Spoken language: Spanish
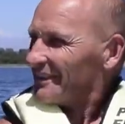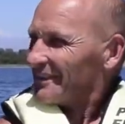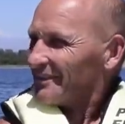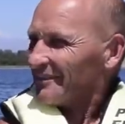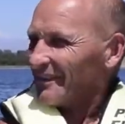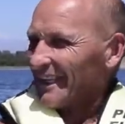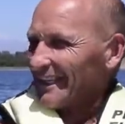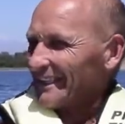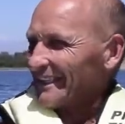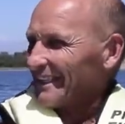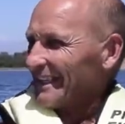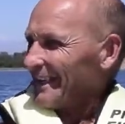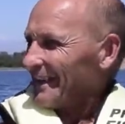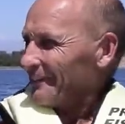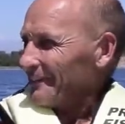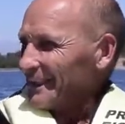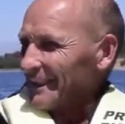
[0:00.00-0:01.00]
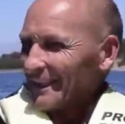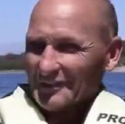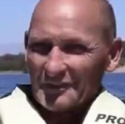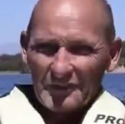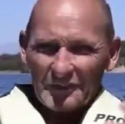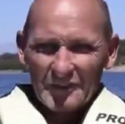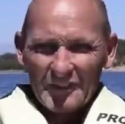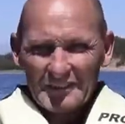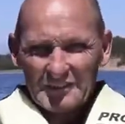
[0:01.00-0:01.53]
venía
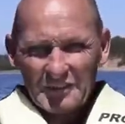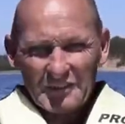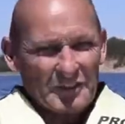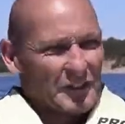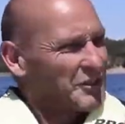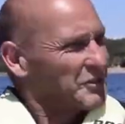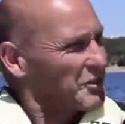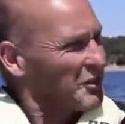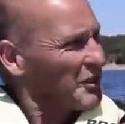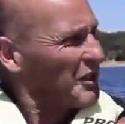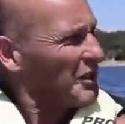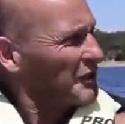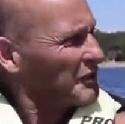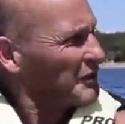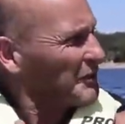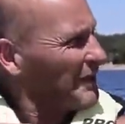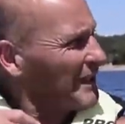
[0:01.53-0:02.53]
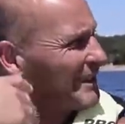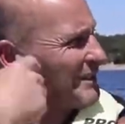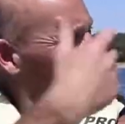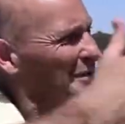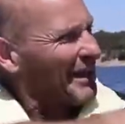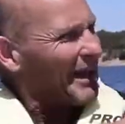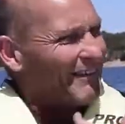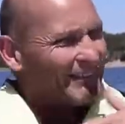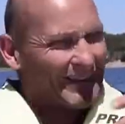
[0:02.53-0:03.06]
mirándonos a todos nosotros,
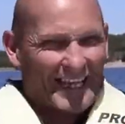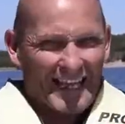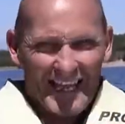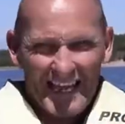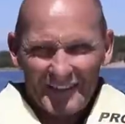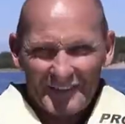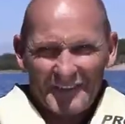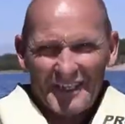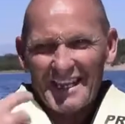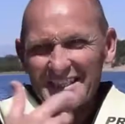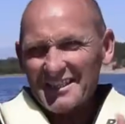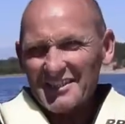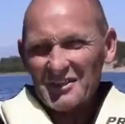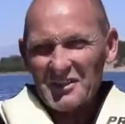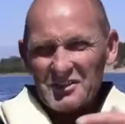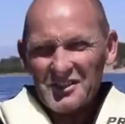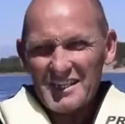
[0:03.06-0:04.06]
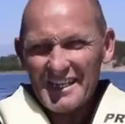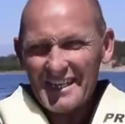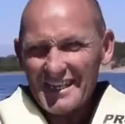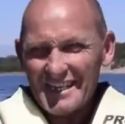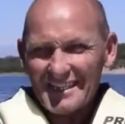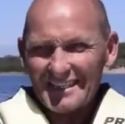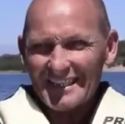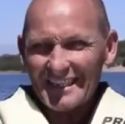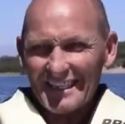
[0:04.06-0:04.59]
veníamos hablando y haciendo
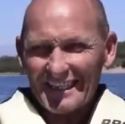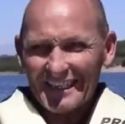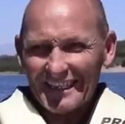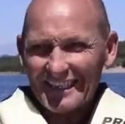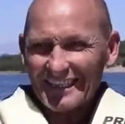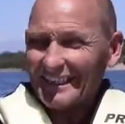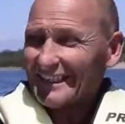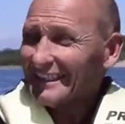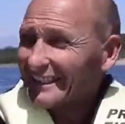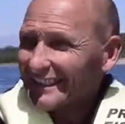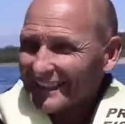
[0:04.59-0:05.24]
chistes y,